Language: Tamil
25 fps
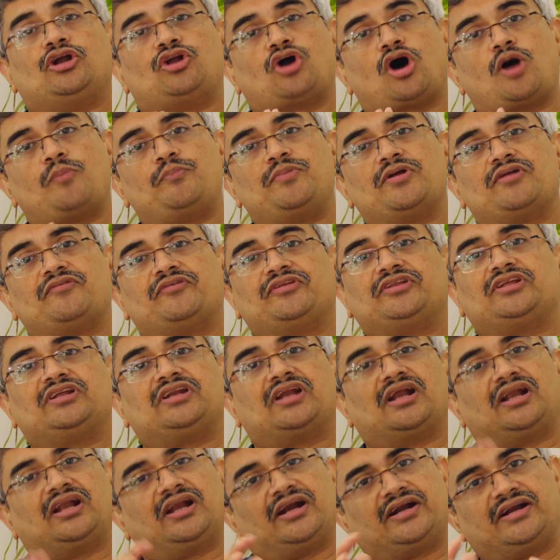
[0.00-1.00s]
டாப்லர் வந்து
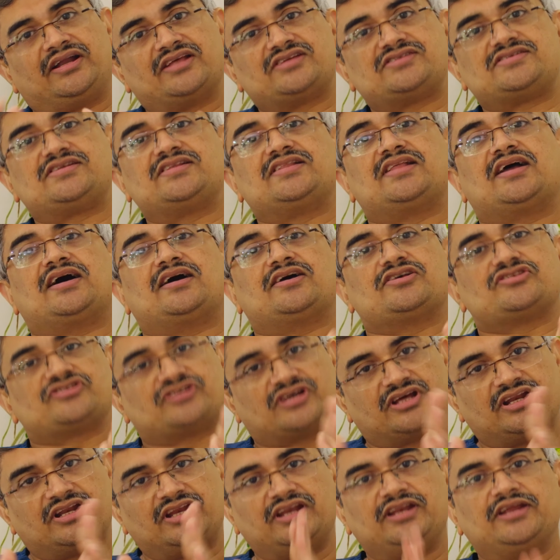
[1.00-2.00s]
நல்ல டெஸ்ட்டு தான்
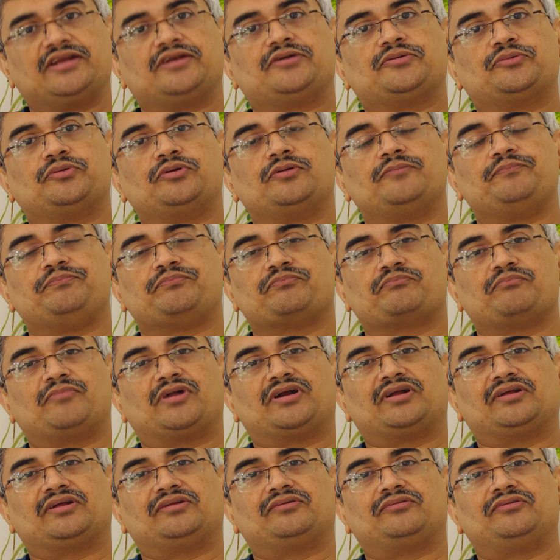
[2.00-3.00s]
ஸ்க்ரீனிங் டூல்
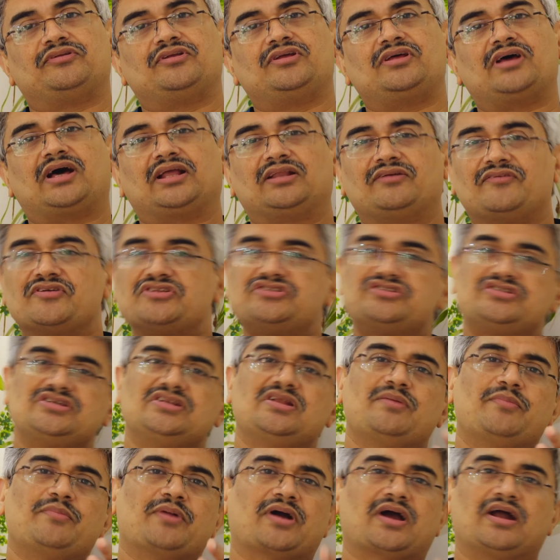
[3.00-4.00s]
பட் அது வந்து அதை வச்சு
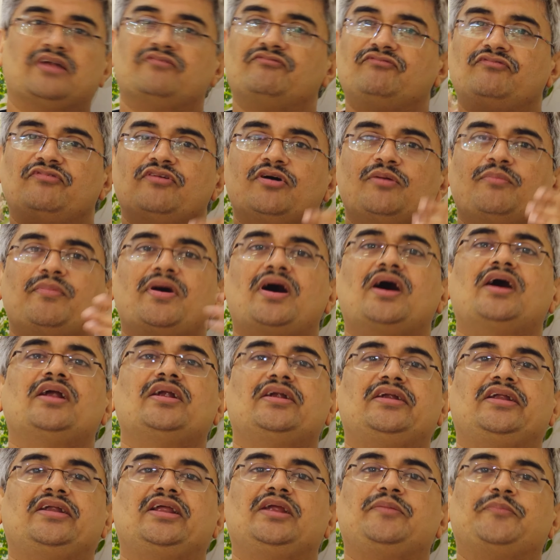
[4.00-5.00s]
நம்ம கன்ஃபார்மாக
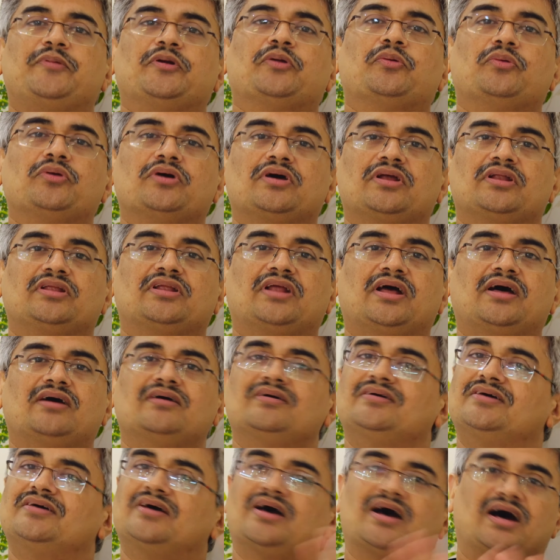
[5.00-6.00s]
ட்ரீட்மெண்ட் கொடுக்கணும்னா
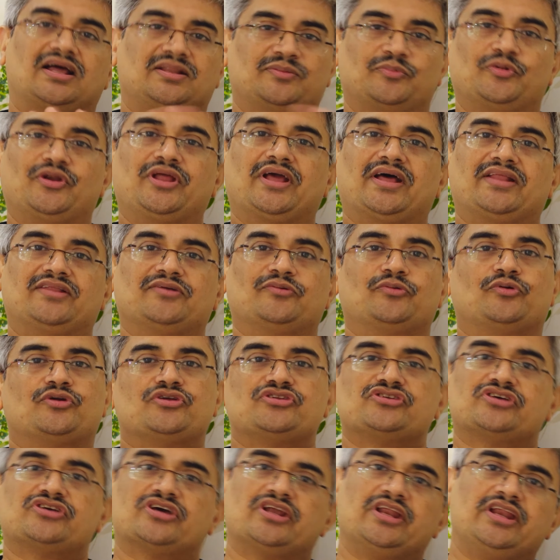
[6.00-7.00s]
அது முடியாது
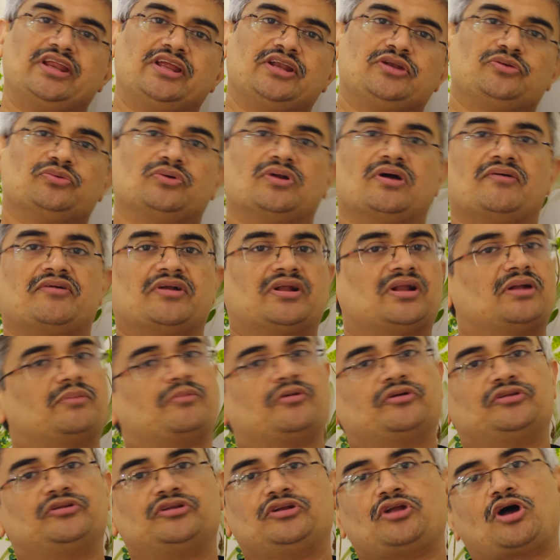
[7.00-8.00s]
ஒரு ஸ்க்ரீனிங் டூலாக வந்து
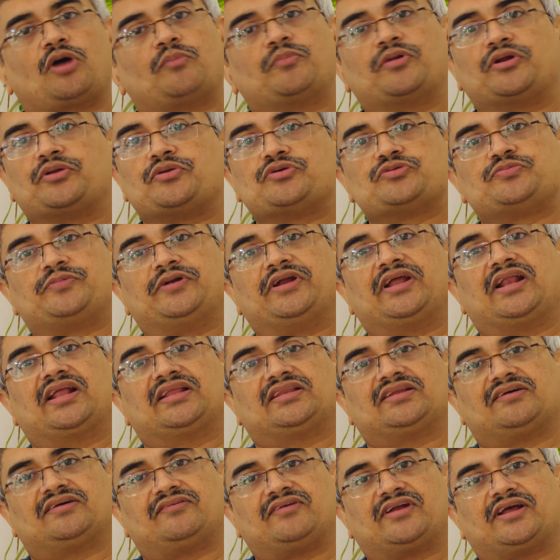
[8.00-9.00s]
நம்ம வந்து டாப்லர் யூஸ்
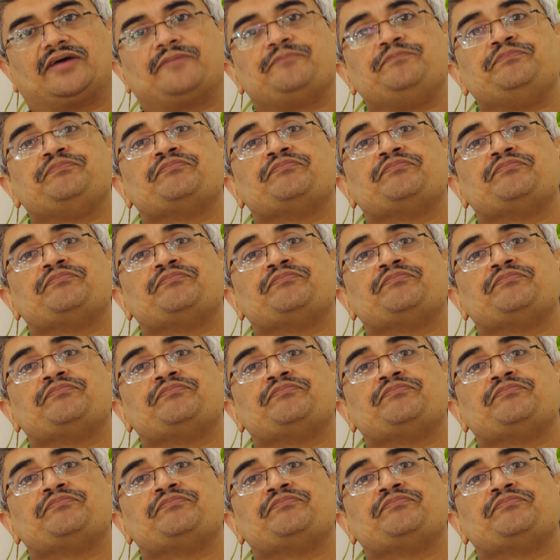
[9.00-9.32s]
பண்ணிக்கலாம் தவிர